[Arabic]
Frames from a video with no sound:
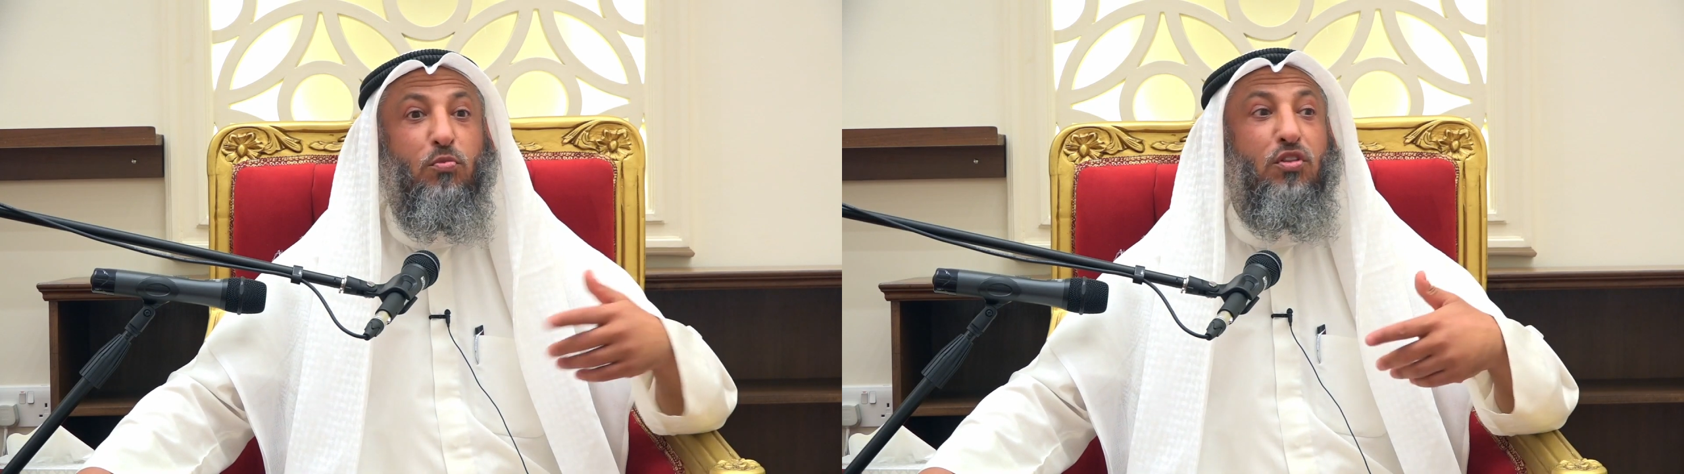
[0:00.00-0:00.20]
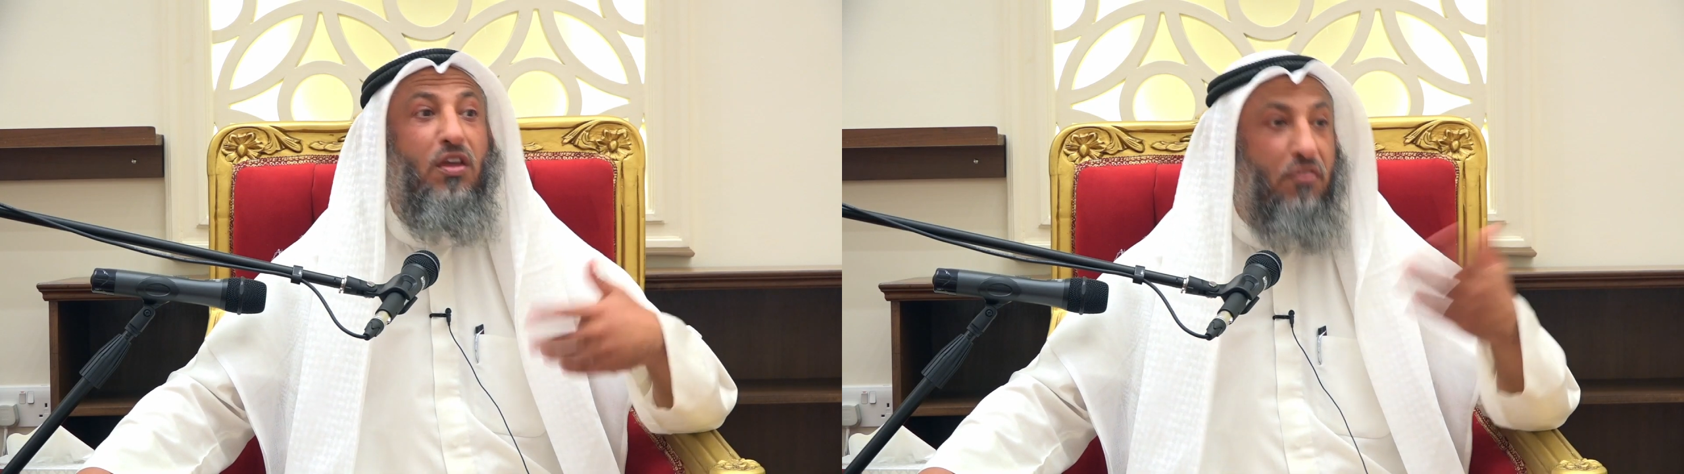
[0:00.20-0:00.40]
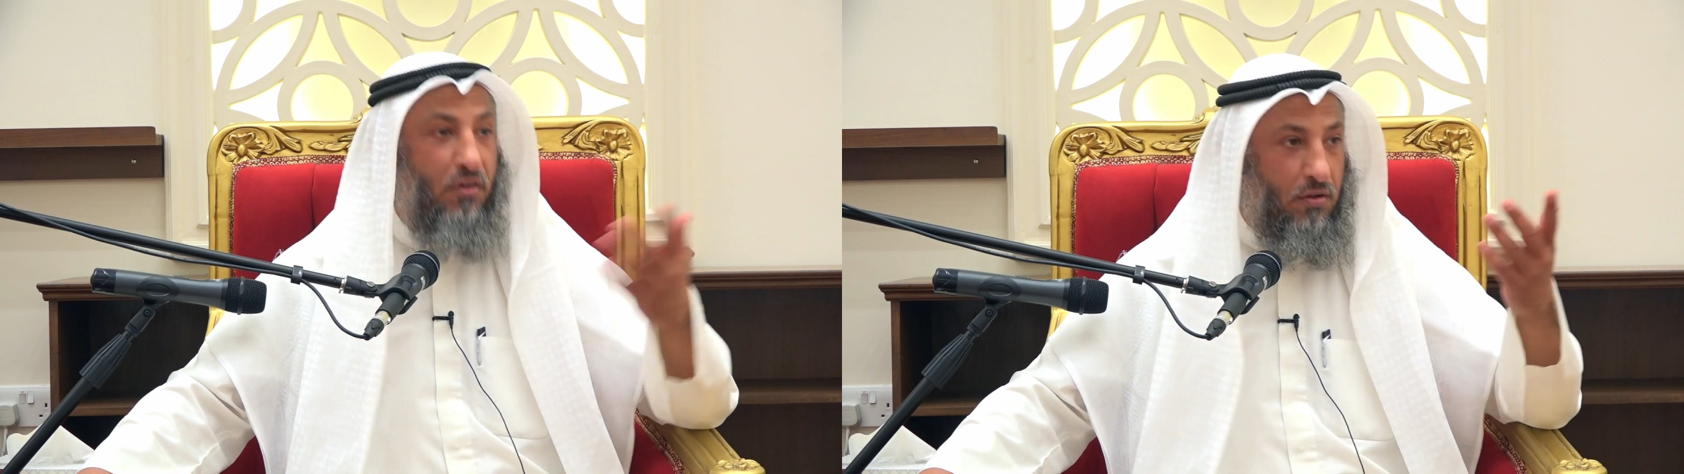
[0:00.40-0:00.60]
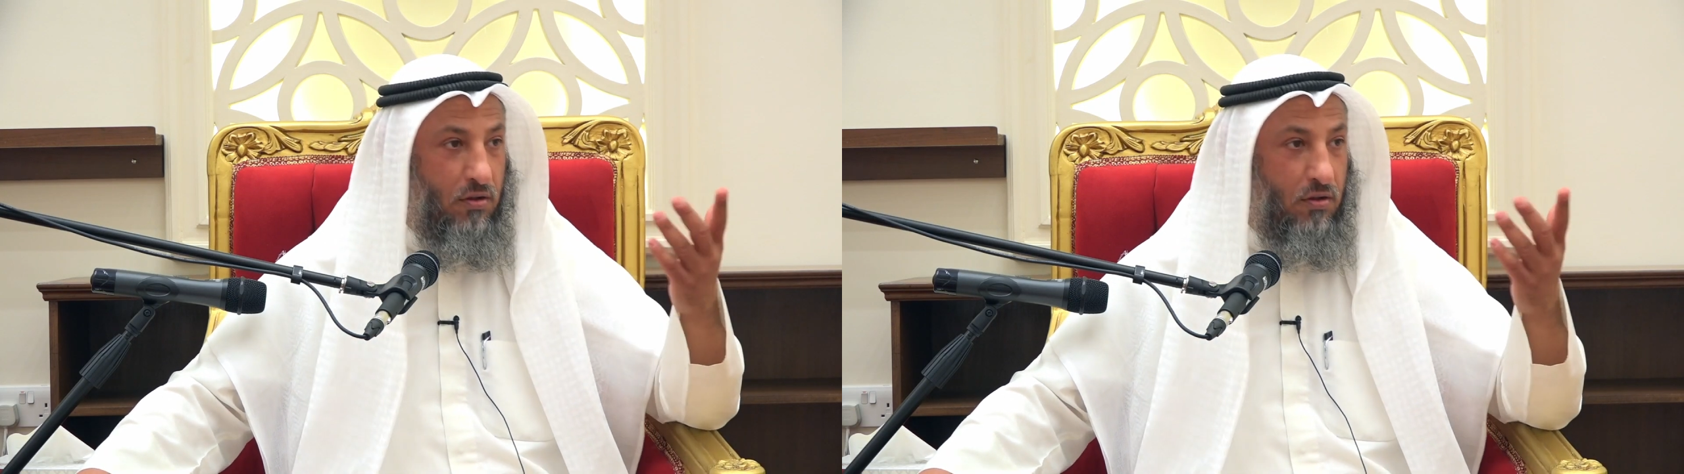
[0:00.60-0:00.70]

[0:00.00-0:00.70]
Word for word: مرتفع